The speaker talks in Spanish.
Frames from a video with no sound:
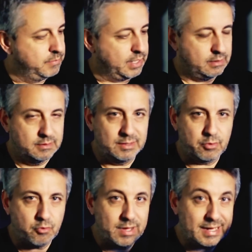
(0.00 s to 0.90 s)
Mira,
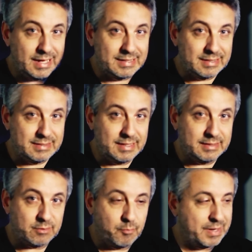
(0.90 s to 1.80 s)
esto rueda que ni se
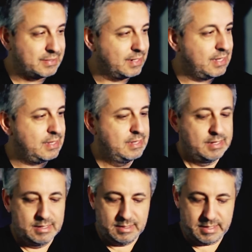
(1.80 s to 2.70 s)
siente, no pesa nada
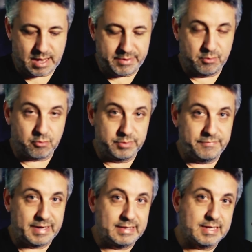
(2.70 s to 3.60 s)
y ya vieron con
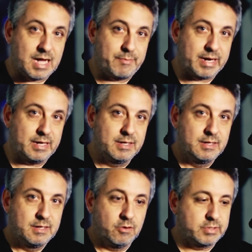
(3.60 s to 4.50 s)
diferentes cámaras.
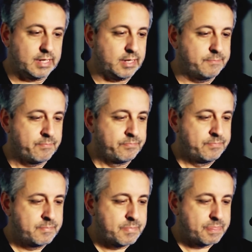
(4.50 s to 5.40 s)
O sea que
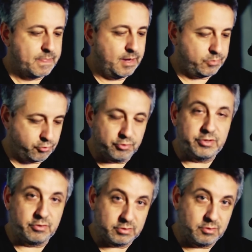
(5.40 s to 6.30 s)
esto yo
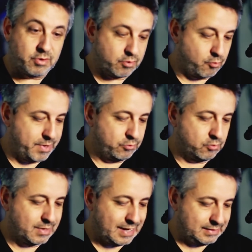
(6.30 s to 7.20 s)
sí lo,
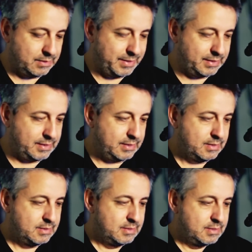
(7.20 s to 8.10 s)
recomiendo grandemente.
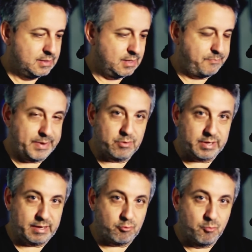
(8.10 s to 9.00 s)
Espero
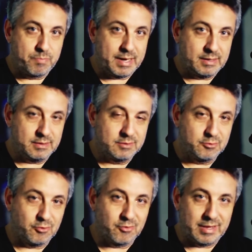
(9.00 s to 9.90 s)
que cumplan
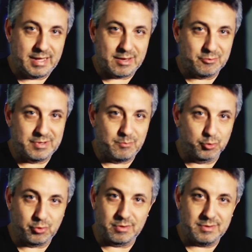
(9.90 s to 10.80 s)
con lo que dijeron del
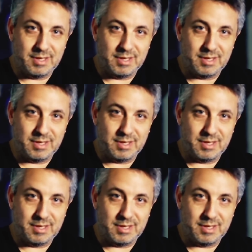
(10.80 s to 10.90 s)
motor.